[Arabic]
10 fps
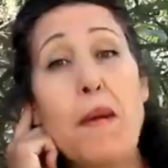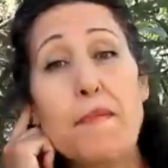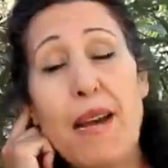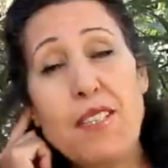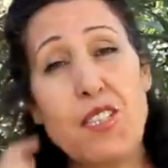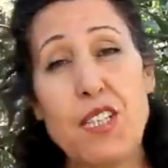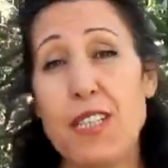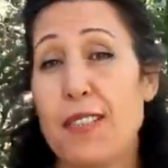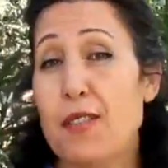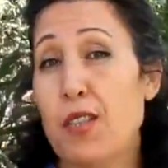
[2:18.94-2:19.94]
مع
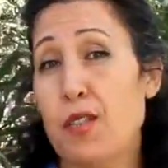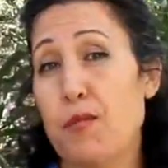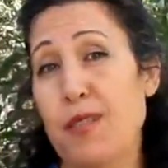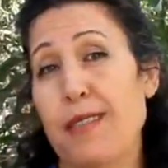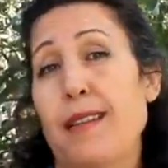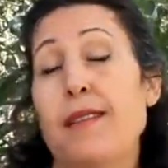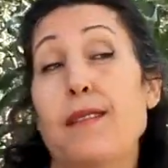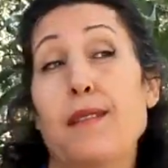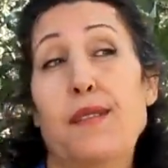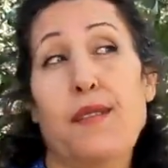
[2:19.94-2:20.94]
الدجاجات نجمو
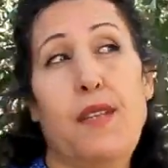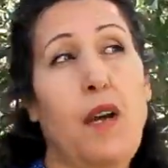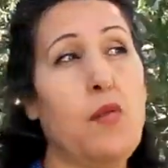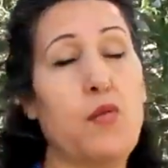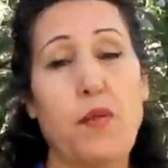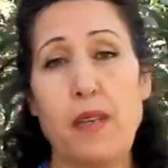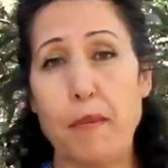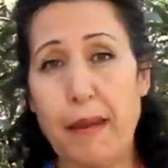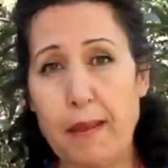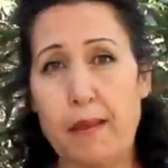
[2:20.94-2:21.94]
زادا ندخلو شويه
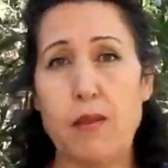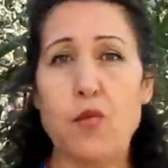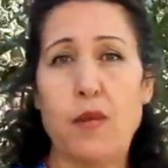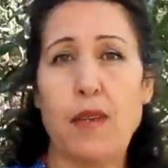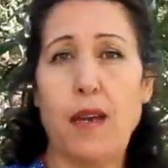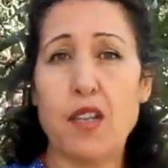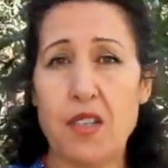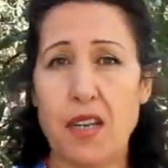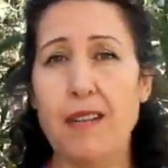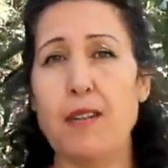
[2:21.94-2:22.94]
بط شويه
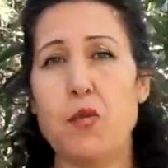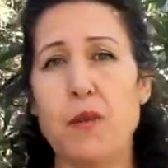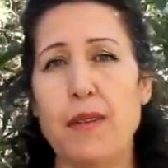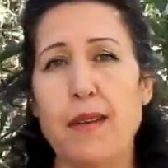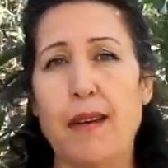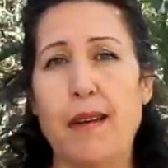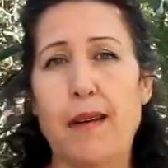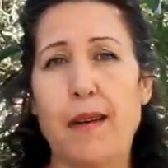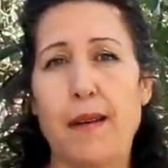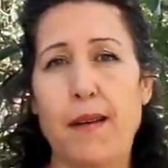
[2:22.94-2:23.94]
حجل شويه
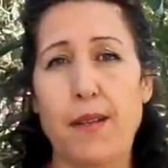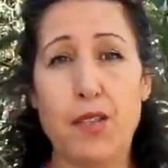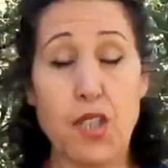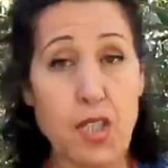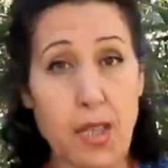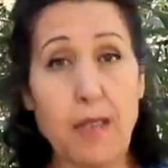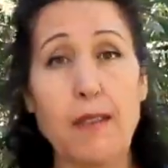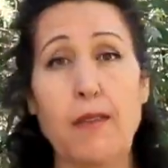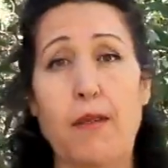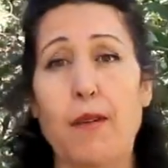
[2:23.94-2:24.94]
دجاج
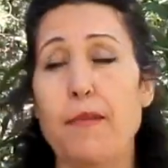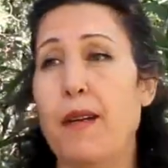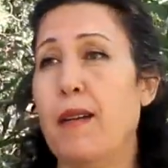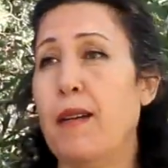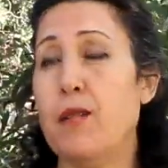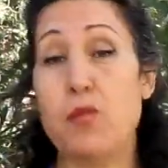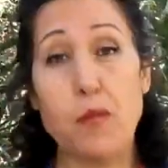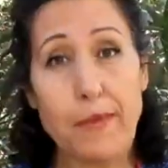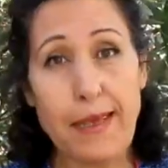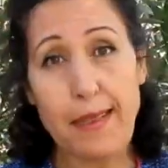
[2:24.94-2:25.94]
هند فما
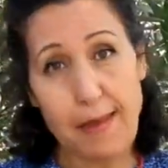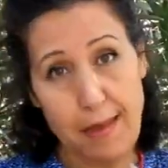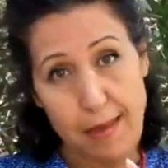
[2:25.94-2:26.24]
سمان